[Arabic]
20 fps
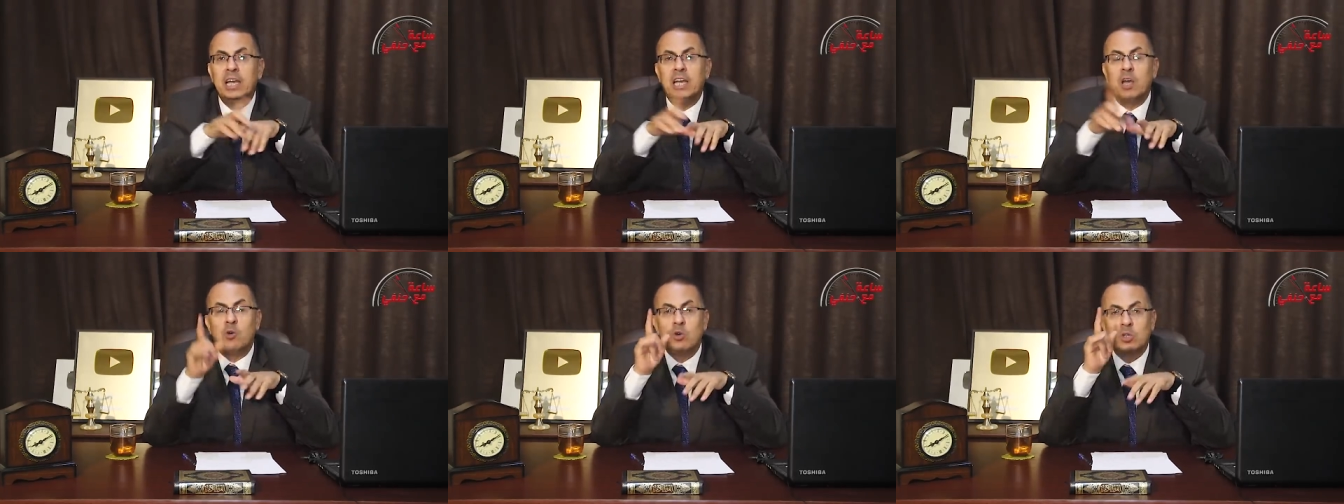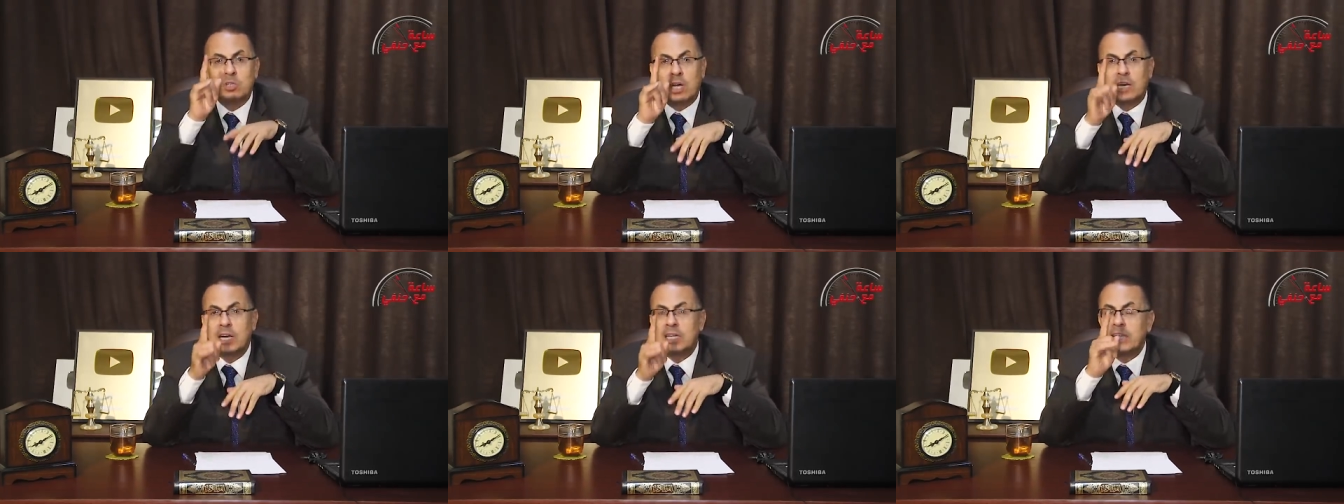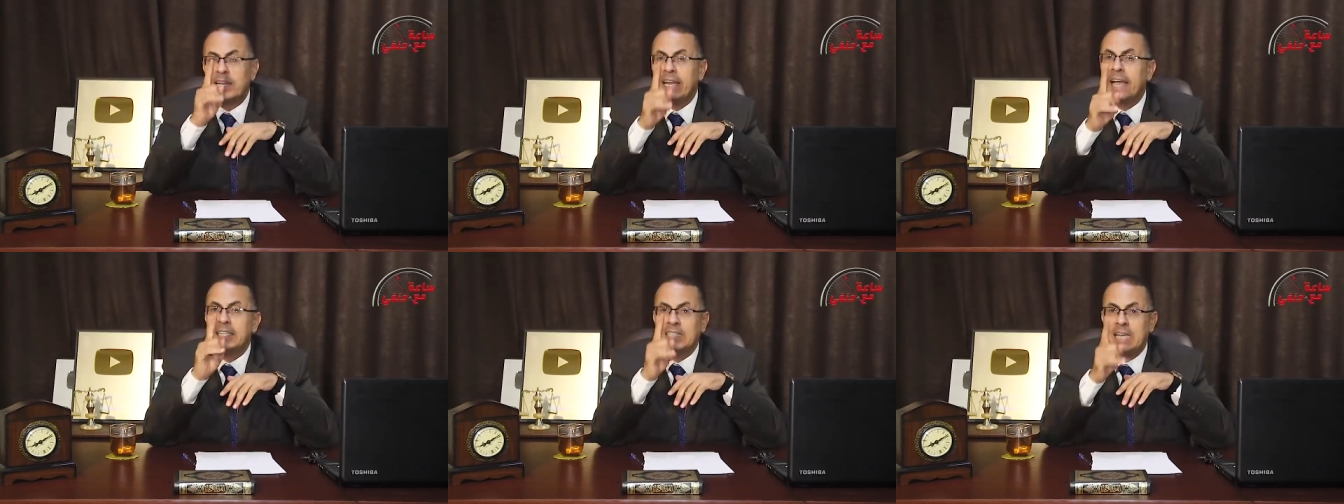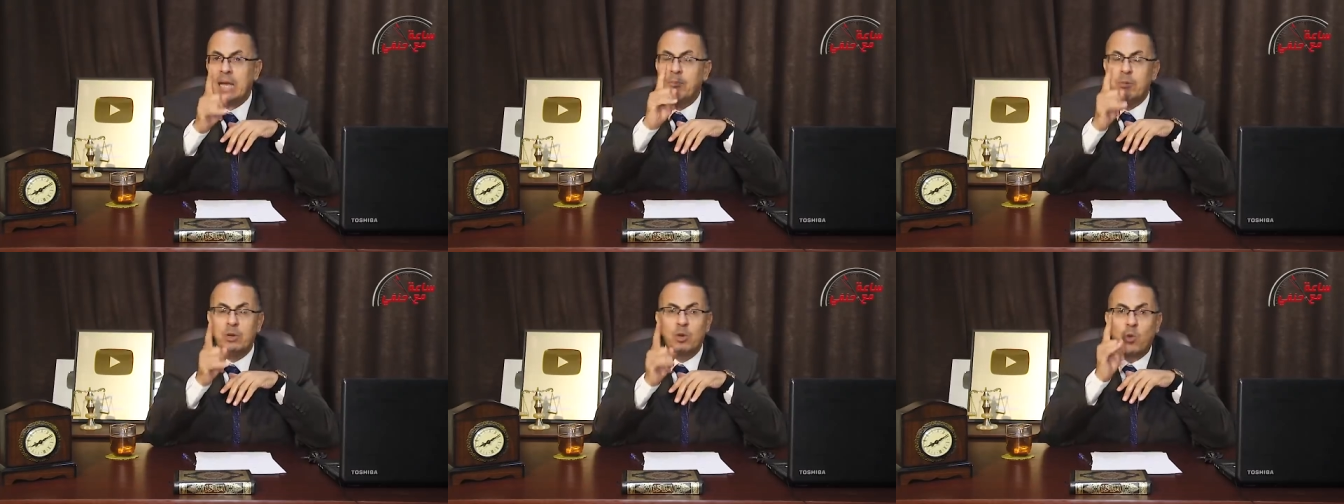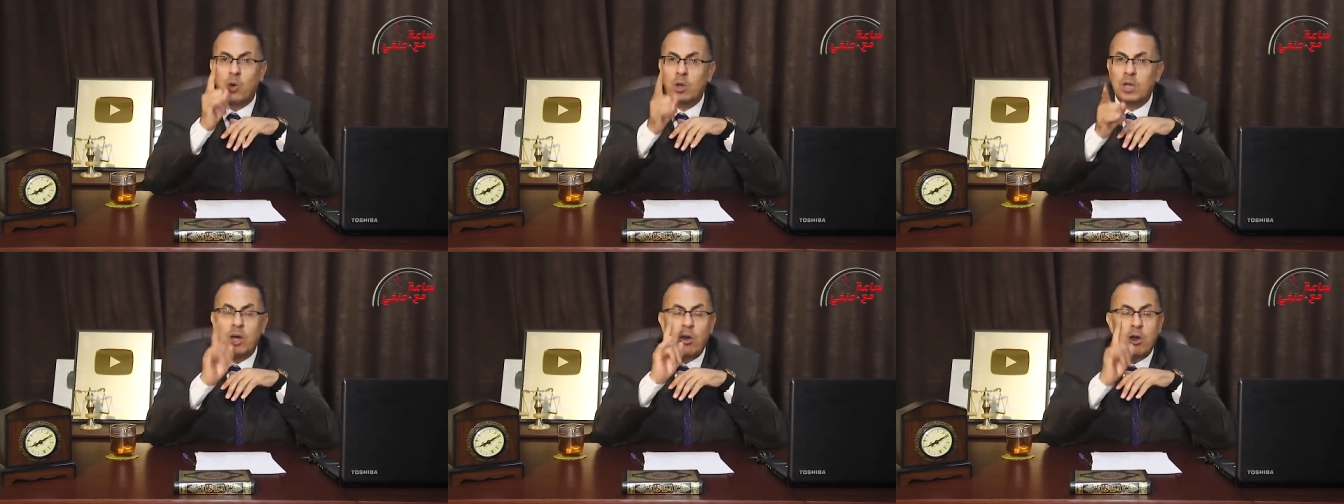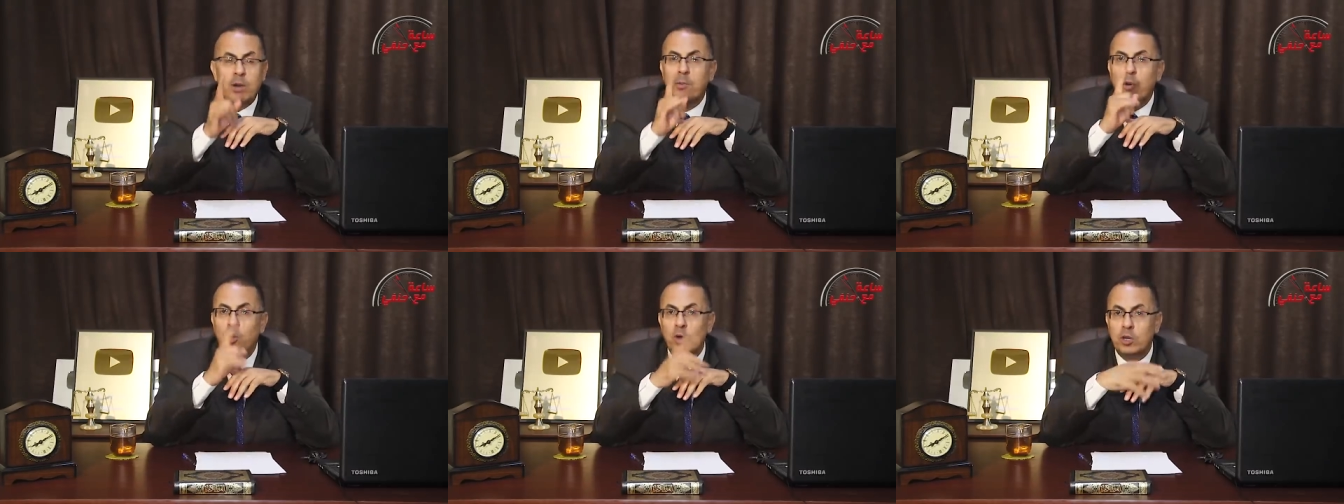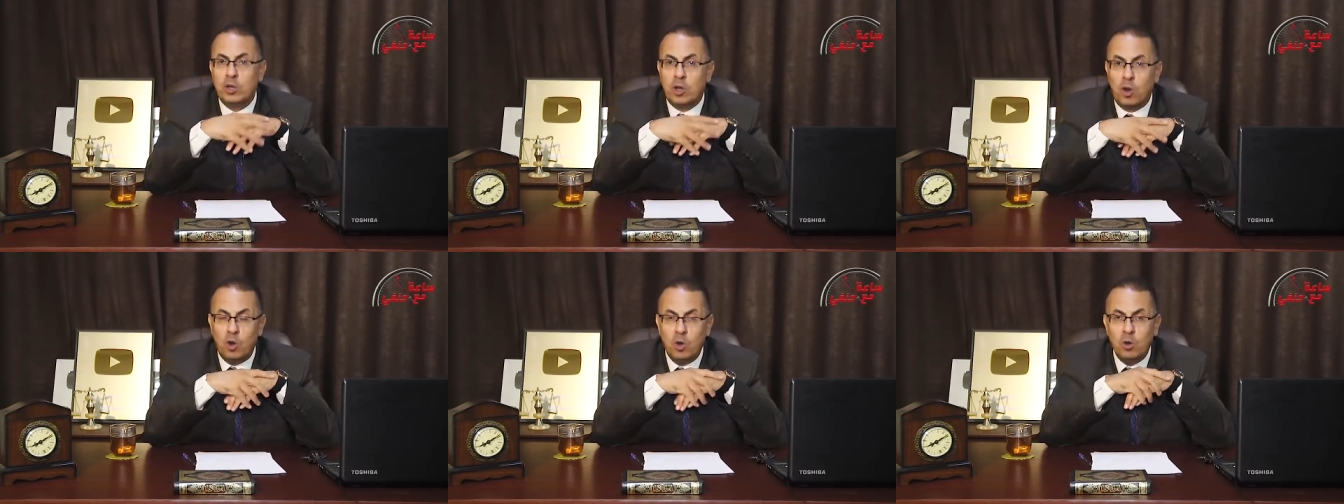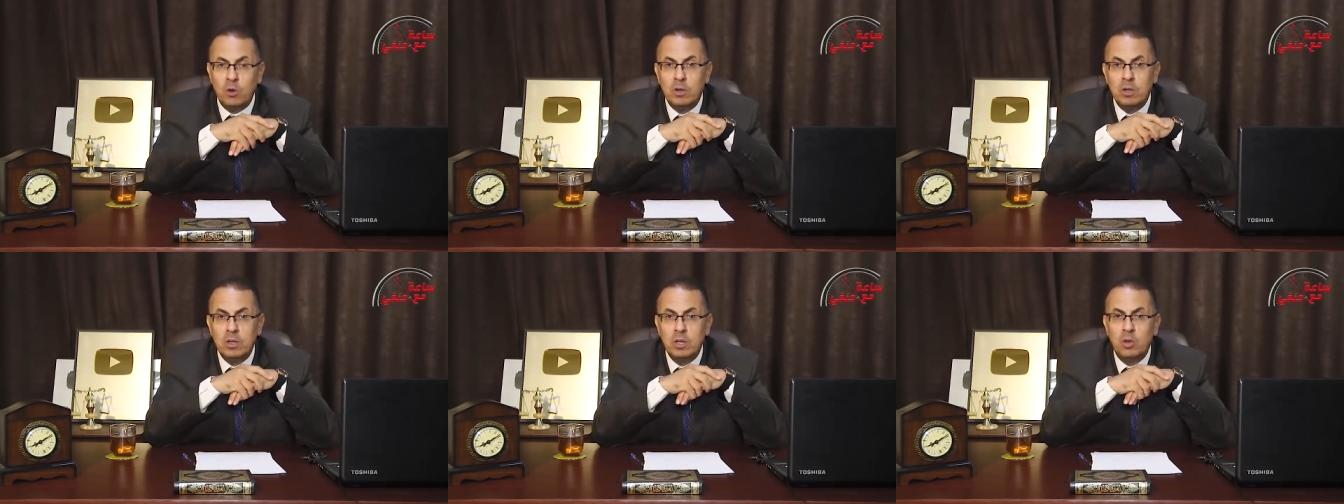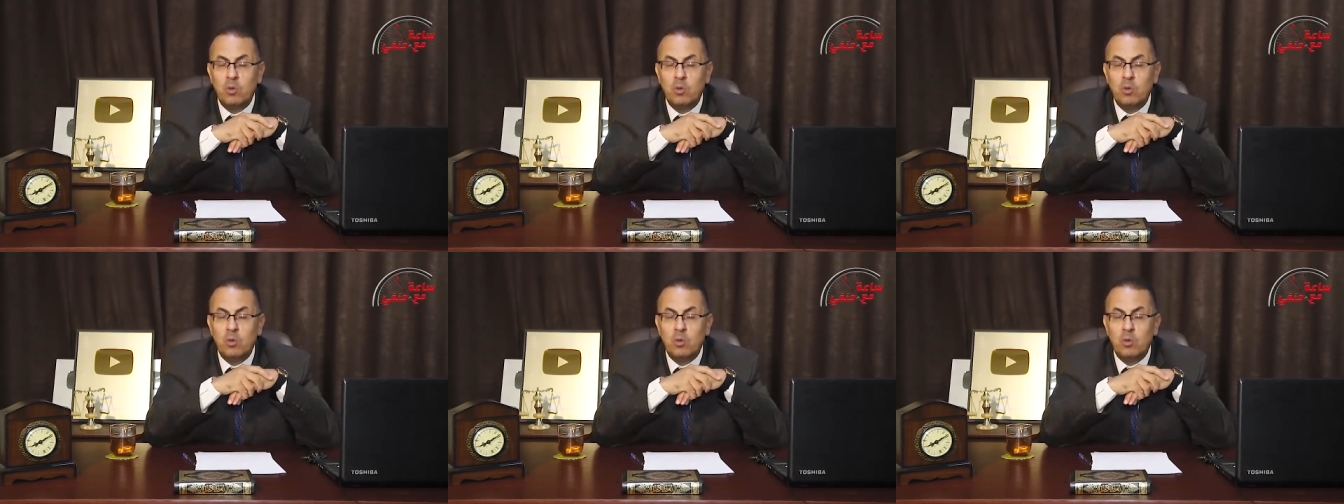لو اتكرر تاني هزعل منك والله انا بقول لك اهو